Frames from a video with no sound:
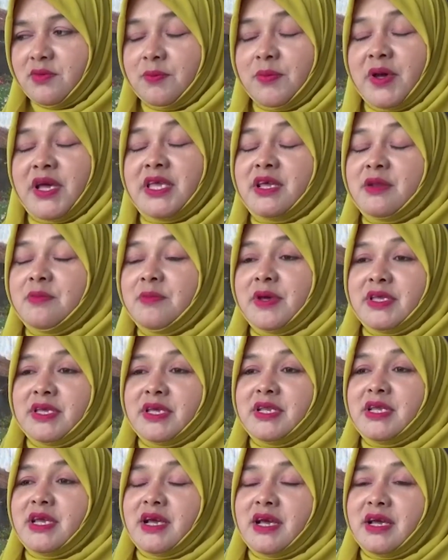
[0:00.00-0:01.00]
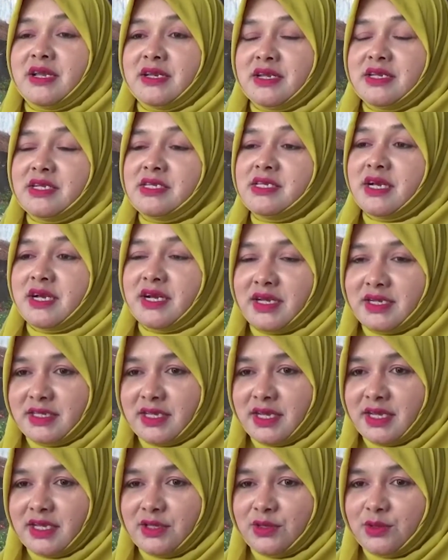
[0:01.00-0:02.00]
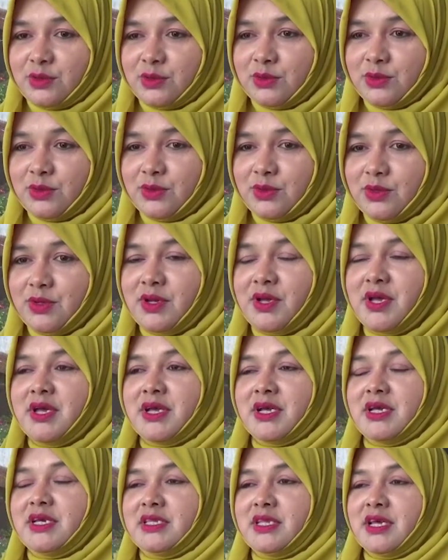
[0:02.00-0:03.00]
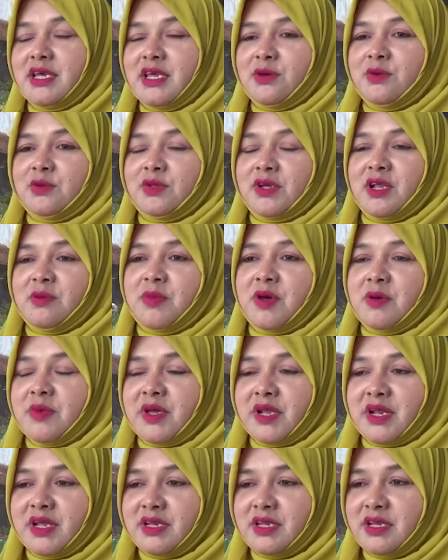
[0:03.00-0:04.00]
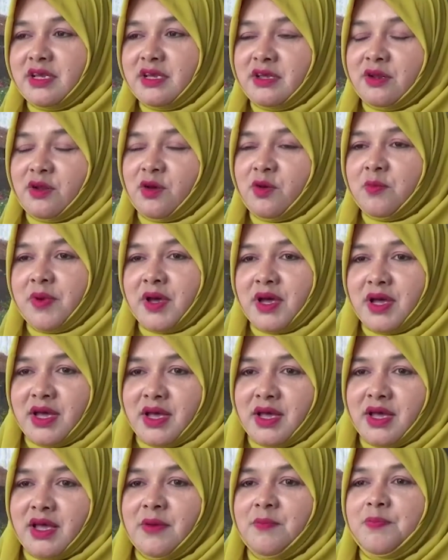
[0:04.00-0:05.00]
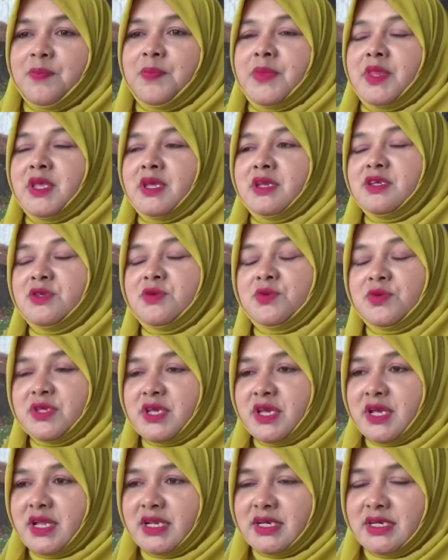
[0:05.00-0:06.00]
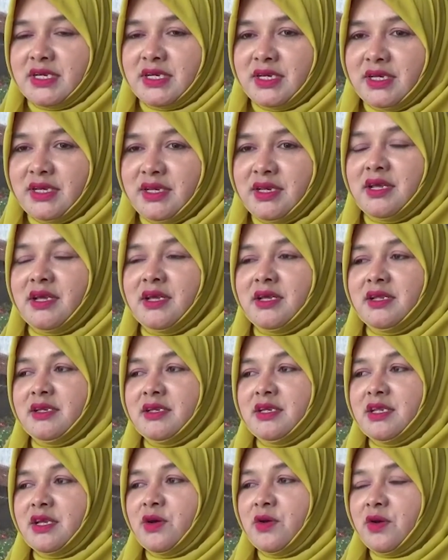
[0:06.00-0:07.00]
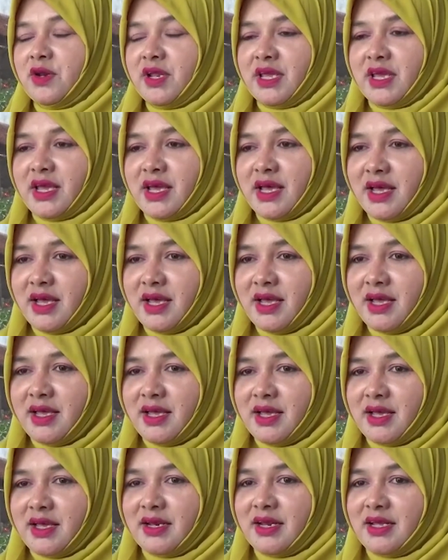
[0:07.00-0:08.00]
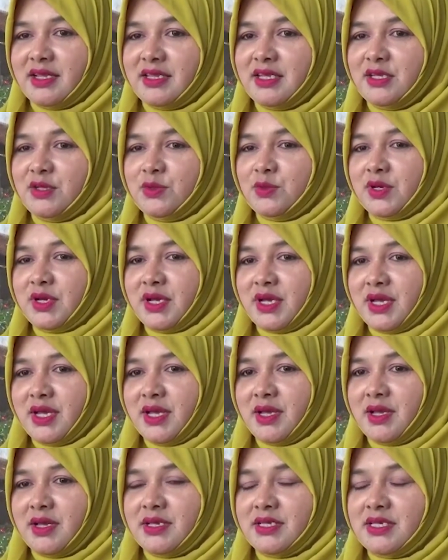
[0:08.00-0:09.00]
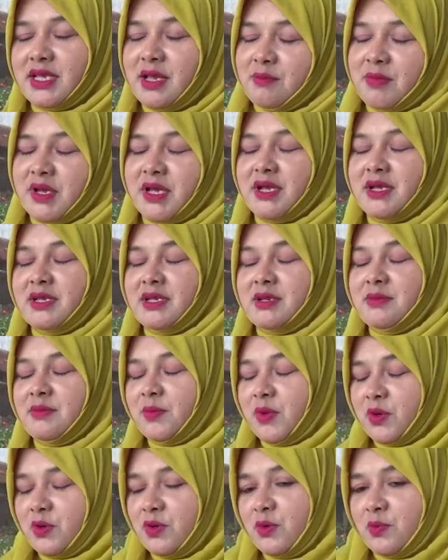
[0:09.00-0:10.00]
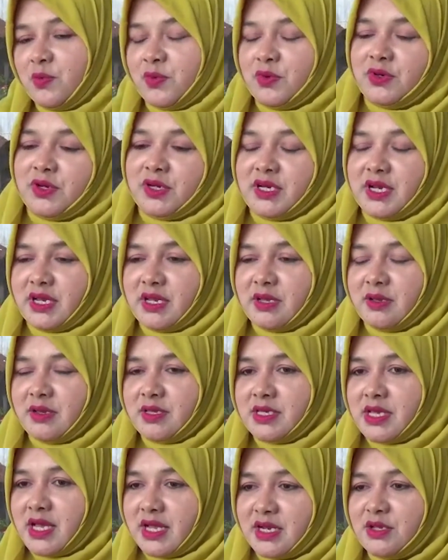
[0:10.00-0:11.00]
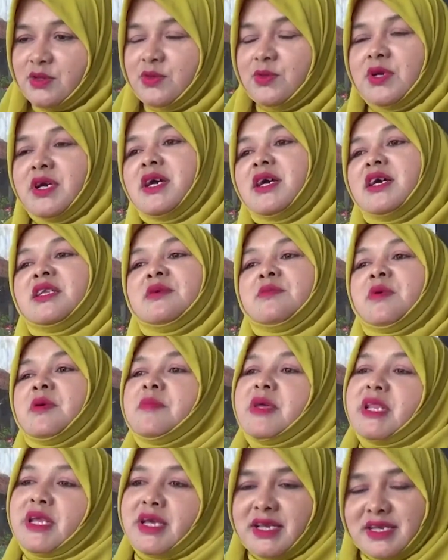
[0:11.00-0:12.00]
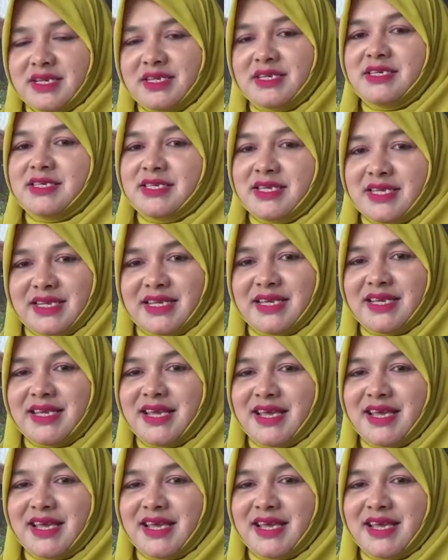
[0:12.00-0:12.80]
bayar-bayar yang ada di Jakarta itu kita ikutkan pameran di Eropa, di New Zealand, di Korea. Nanti juga sama produk-produk dari sana juga akan dipamerkan di sini.